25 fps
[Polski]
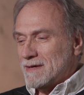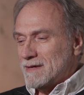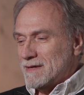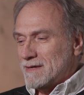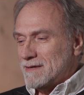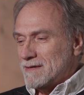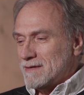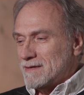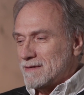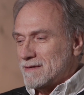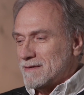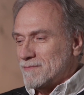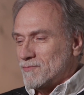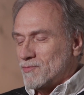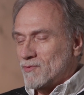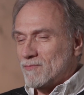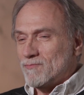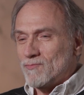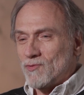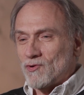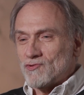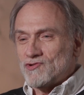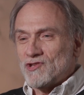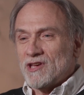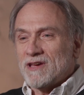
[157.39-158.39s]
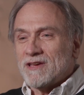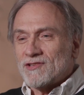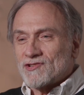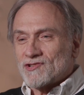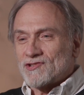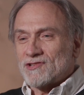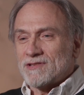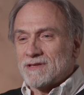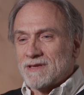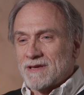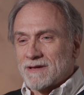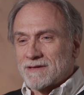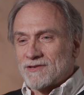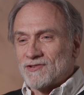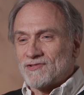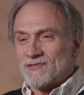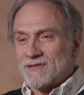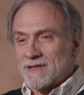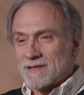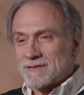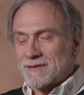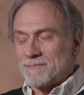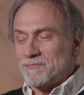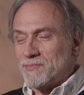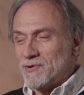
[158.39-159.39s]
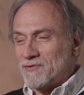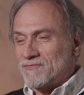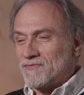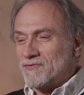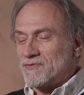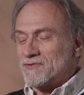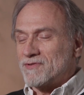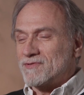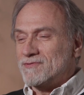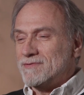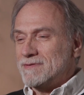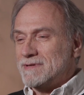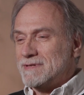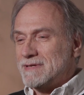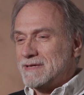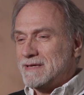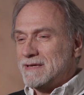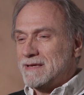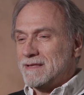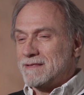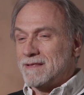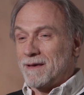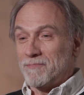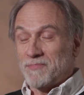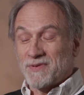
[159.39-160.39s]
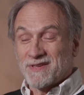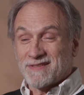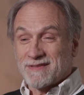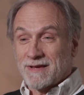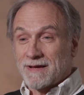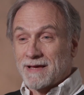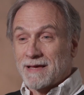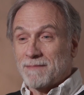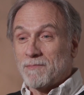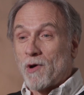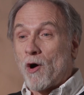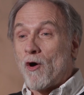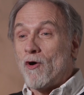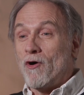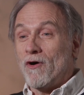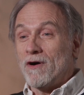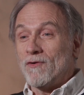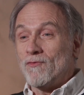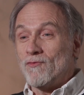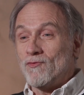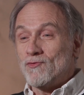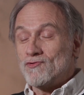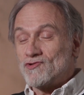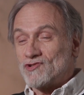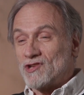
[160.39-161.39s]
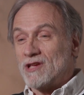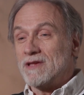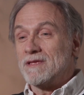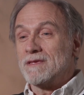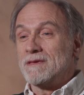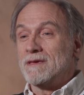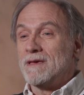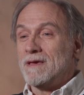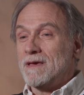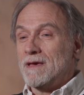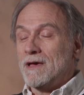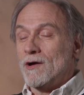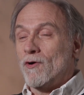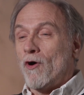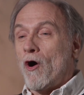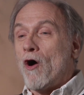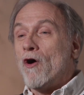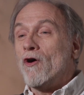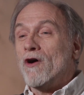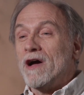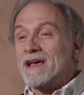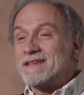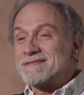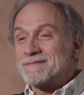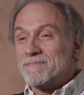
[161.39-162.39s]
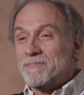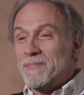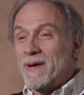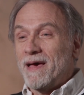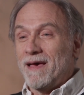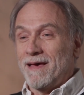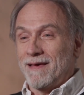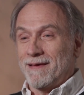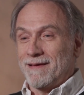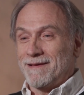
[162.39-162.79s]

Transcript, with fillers: y, młodzieży jakieś na tym podwórku i napisałem o uczeń OSB.